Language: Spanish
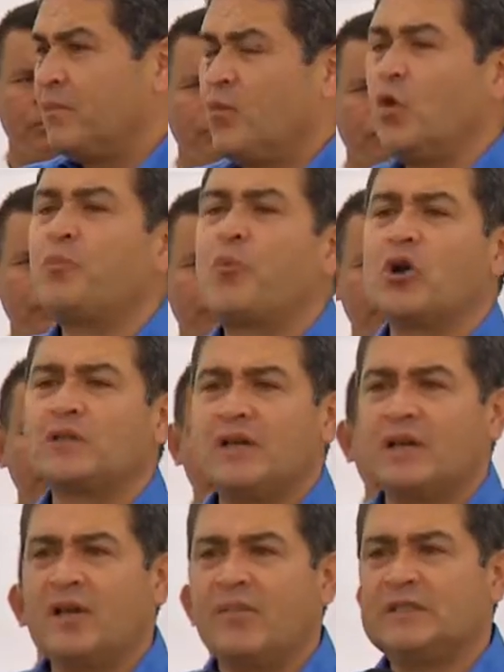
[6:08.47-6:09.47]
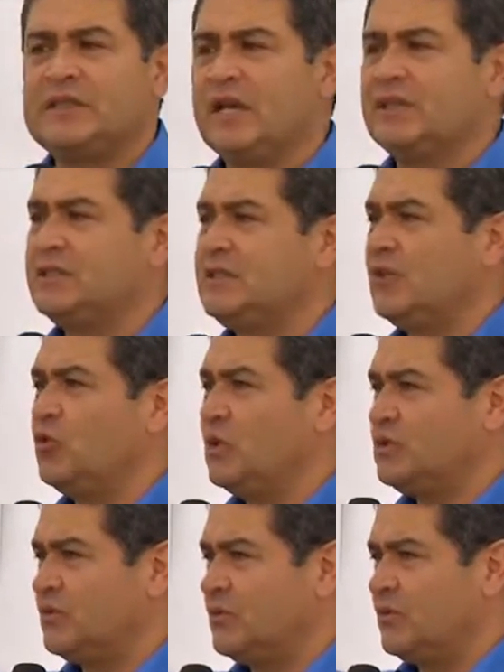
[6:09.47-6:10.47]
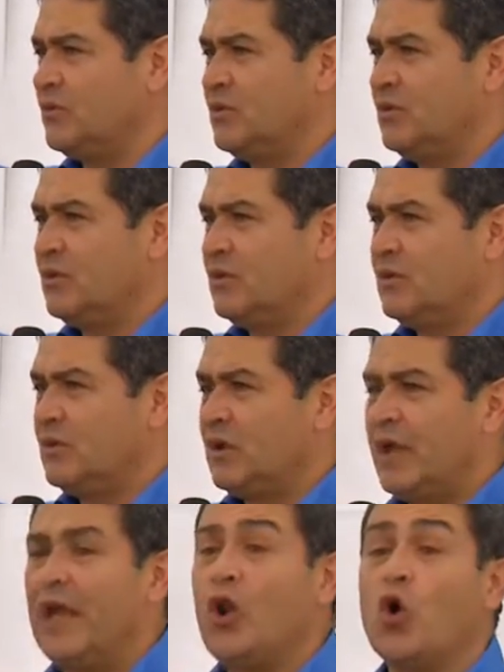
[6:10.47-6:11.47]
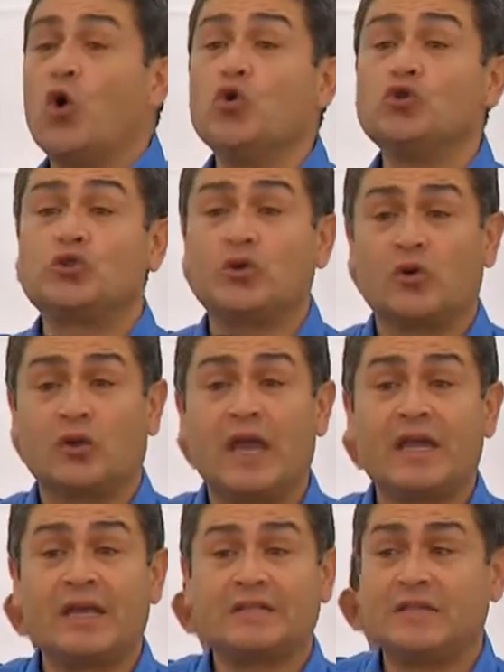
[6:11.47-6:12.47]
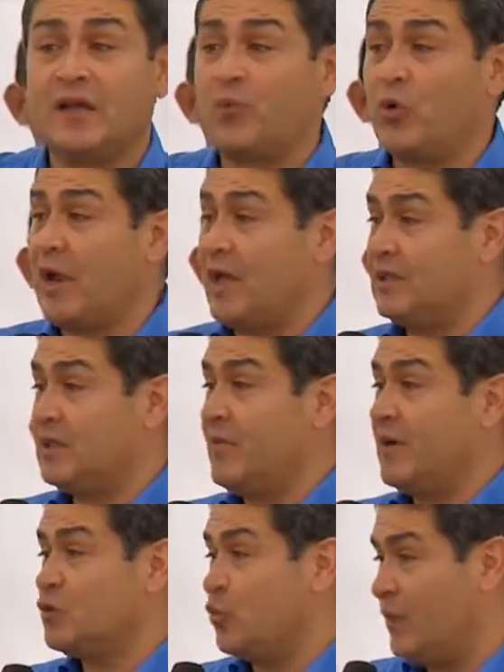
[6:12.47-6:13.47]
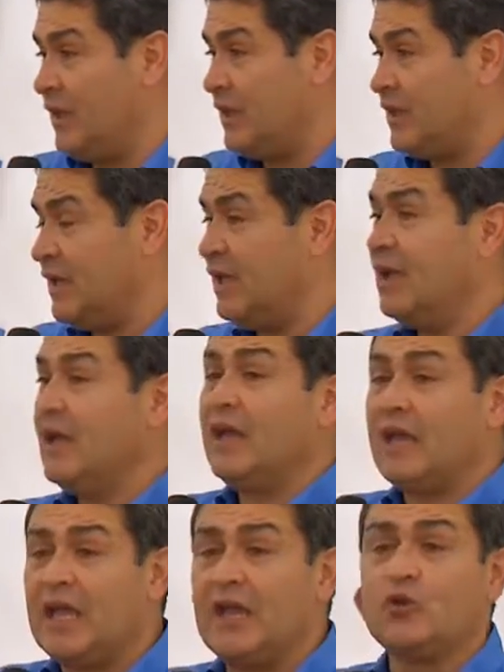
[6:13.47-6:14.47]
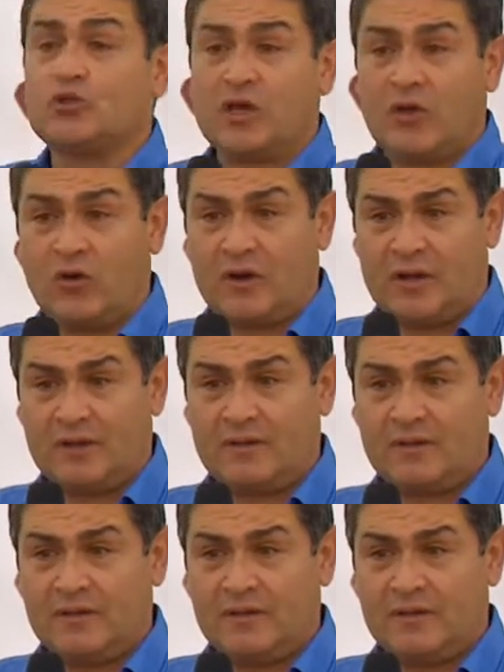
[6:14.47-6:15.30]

No importa que me sigan diciendo eso es lo justo que hay que hacer por la gente más humilde y luchadora.